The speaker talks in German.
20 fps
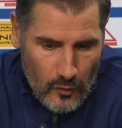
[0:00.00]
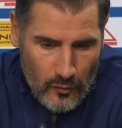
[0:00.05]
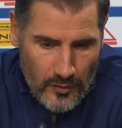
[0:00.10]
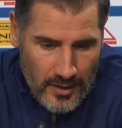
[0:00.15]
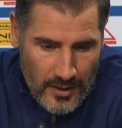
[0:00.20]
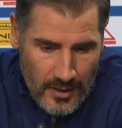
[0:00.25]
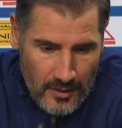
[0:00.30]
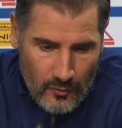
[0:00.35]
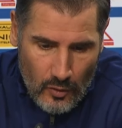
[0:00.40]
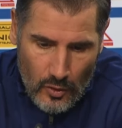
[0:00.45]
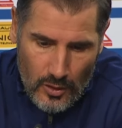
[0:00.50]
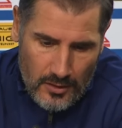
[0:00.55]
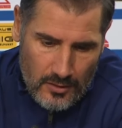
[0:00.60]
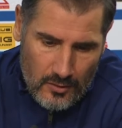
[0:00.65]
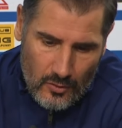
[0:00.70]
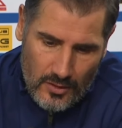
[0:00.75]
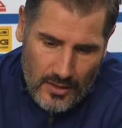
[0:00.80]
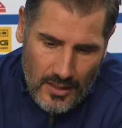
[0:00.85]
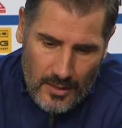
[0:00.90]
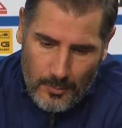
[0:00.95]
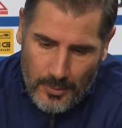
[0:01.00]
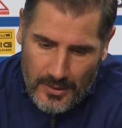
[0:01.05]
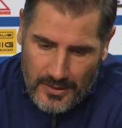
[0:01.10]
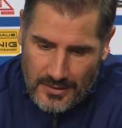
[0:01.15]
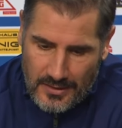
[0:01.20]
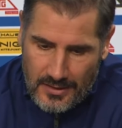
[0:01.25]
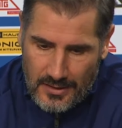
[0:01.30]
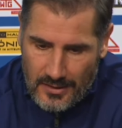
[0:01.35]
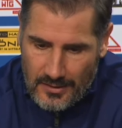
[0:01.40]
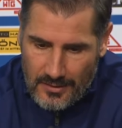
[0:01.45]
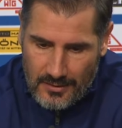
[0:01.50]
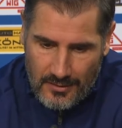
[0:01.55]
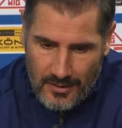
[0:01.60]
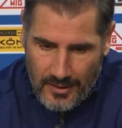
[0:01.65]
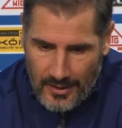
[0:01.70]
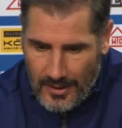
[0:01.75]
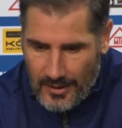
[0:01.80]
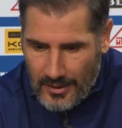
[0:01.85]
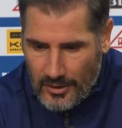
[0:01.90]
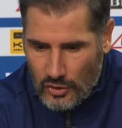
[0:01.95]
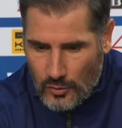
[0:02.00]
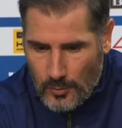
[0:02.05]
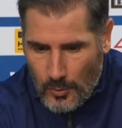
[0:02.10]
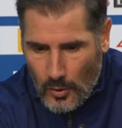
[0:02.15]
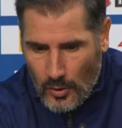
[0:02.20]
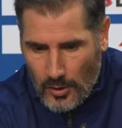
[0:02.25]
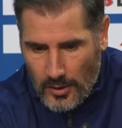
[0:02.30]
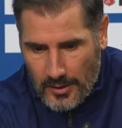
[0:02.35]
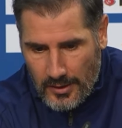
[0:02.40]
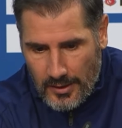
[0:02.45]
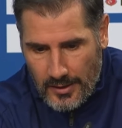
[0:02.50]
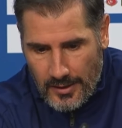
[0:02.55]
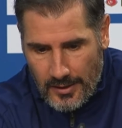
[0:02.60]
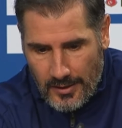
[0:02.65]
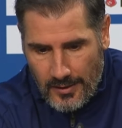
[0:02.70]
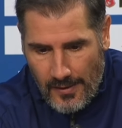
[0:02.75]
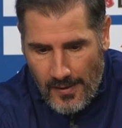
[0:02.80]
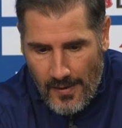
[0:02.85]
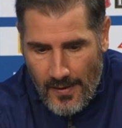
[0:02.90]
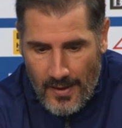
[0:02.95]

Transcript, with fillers: wo wir hin wollten und dann passiert der angesprochene